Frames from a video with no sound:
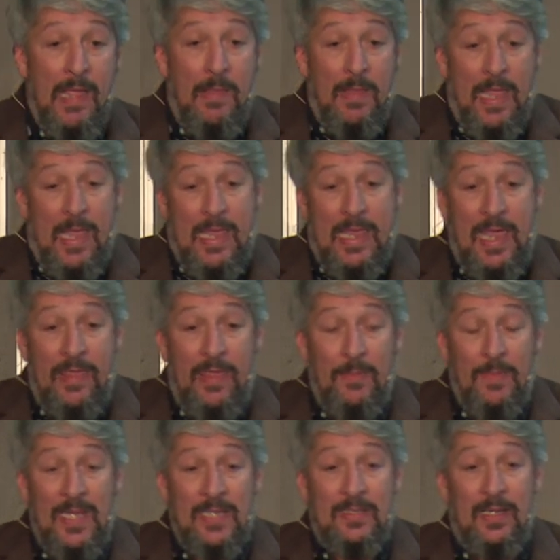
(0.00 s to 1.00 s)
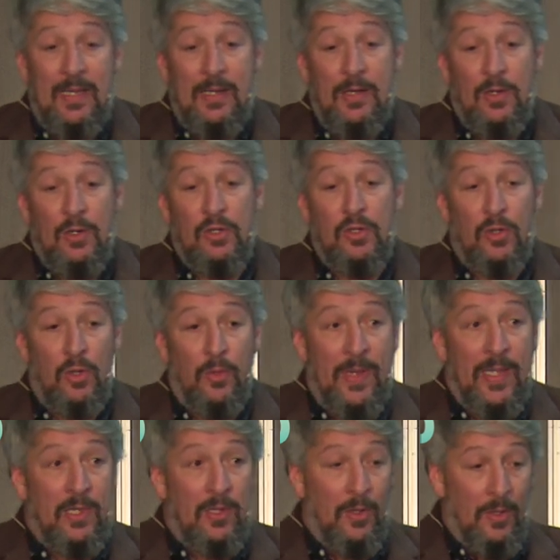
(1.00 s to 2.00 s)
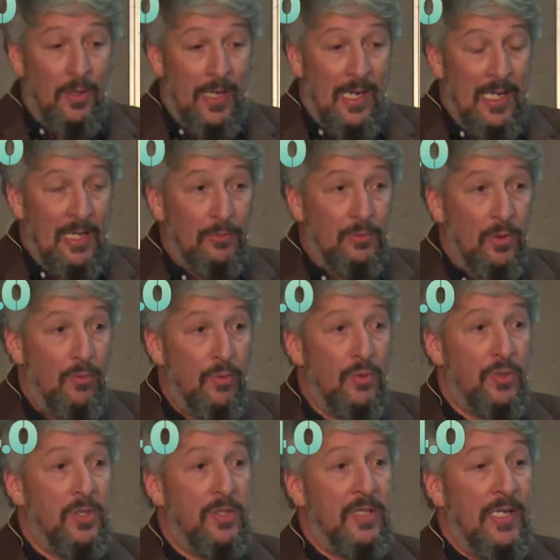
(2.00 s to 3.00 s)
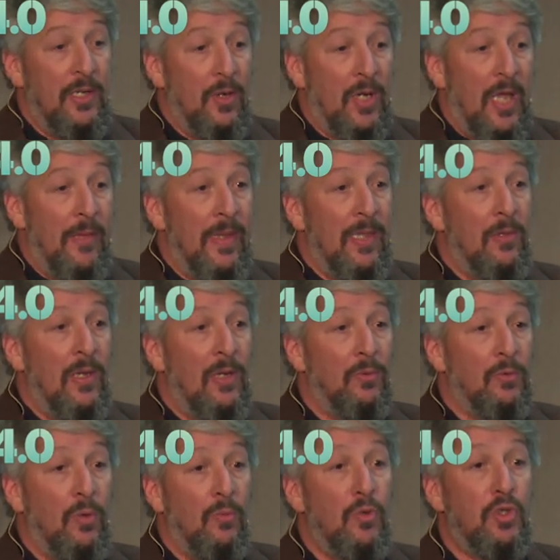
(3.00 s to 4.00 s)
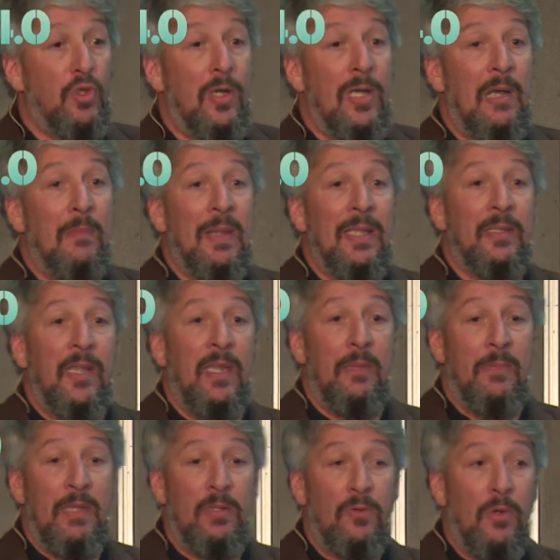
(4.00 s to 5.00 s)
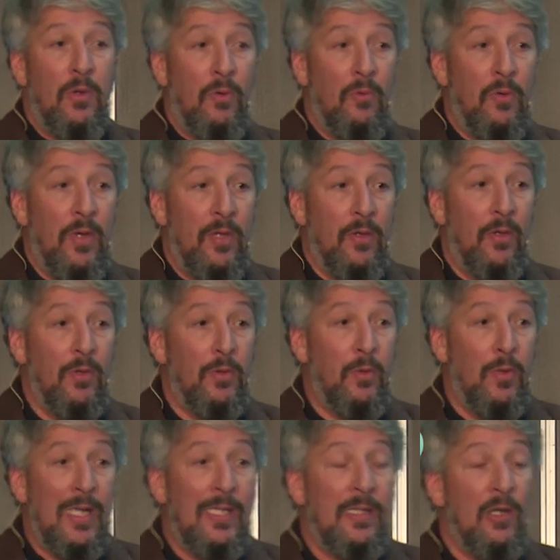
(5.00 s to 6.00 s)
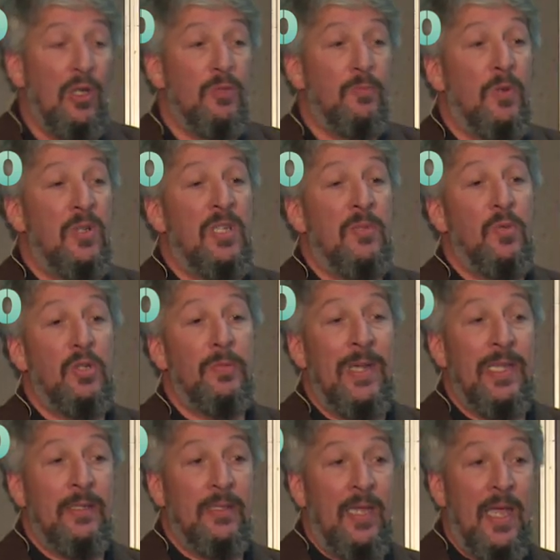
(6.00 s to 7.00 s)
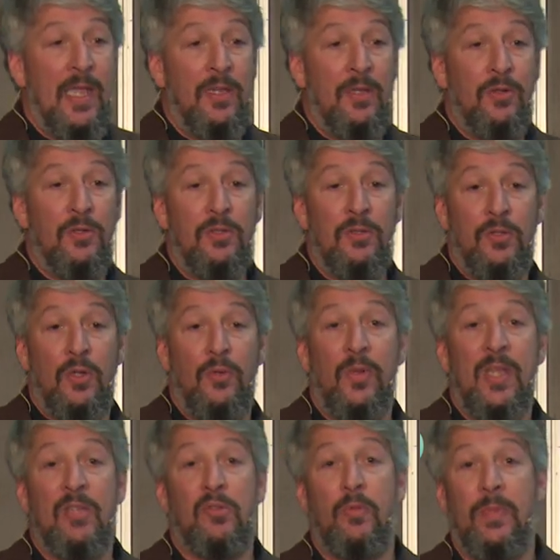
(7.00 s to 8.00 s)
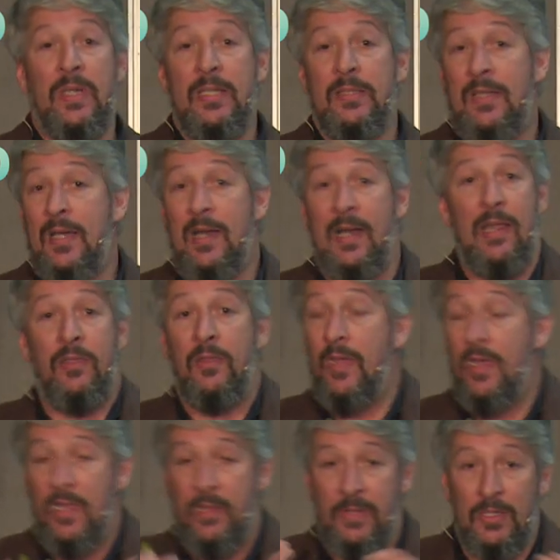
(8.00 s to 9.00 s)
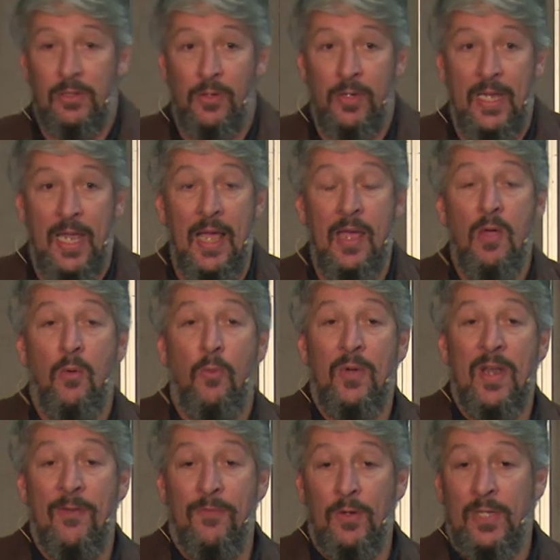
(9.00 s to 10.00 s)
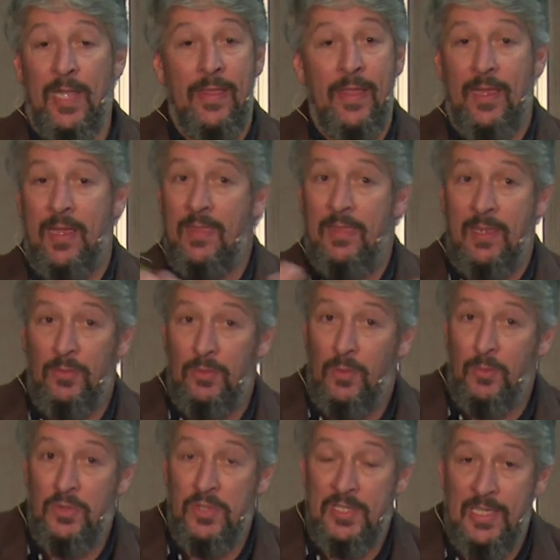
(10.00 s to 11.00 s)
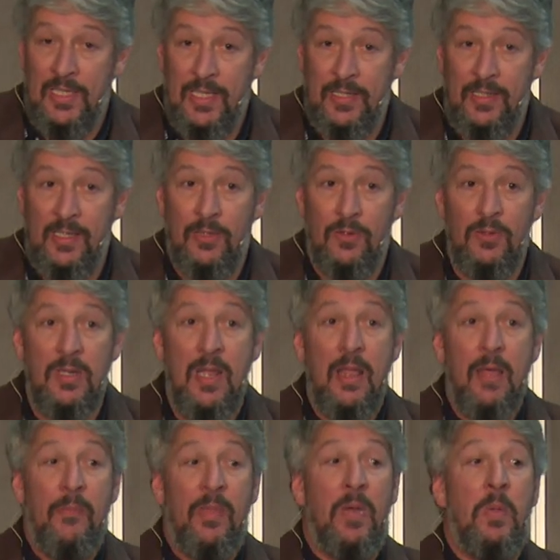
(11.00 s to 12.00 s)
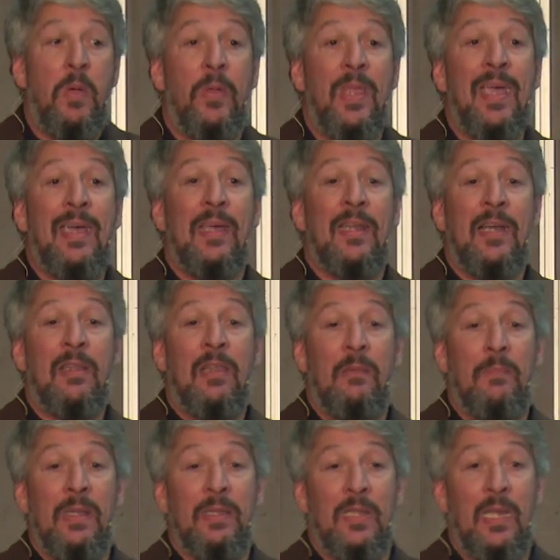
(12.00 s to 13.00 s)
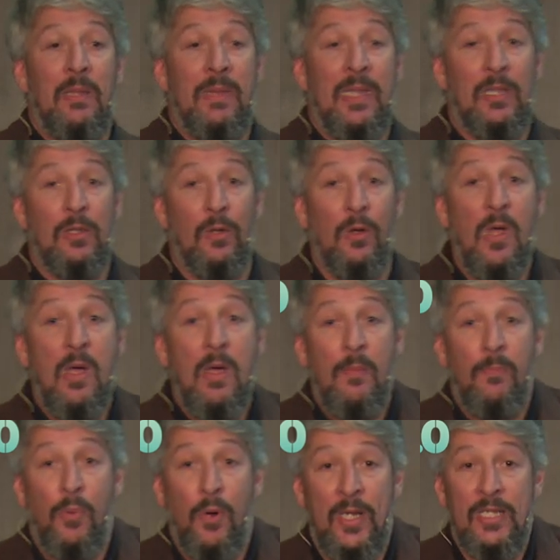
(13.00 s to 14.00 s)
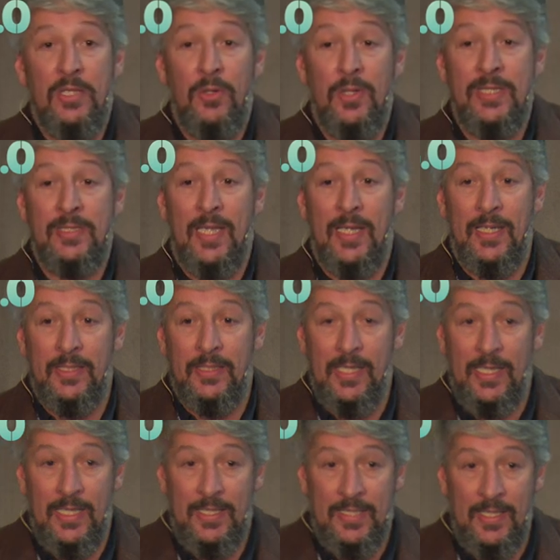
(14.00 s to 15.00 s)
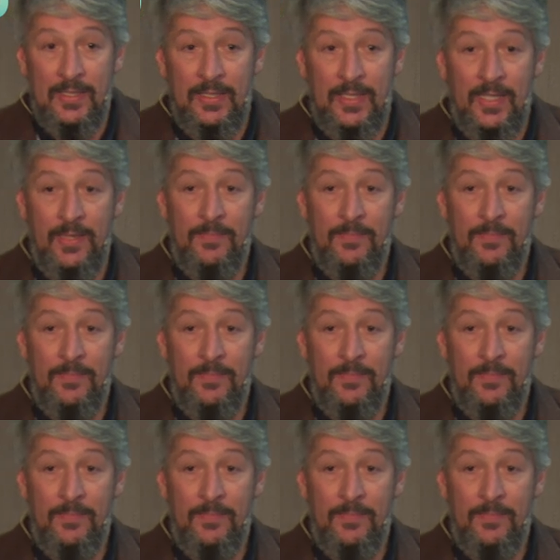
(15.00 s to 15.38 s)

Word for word: y además no solo vendo el autobús, sino que vendo el autobús con el mantenimiento incluido. Durante los próximos 20 años yo voy a suministrar a la ciudad de Vitoria una flota de 15 autobuses eléctricos, pero me voy a encargar del mantenimiento. Por eso es tan interesante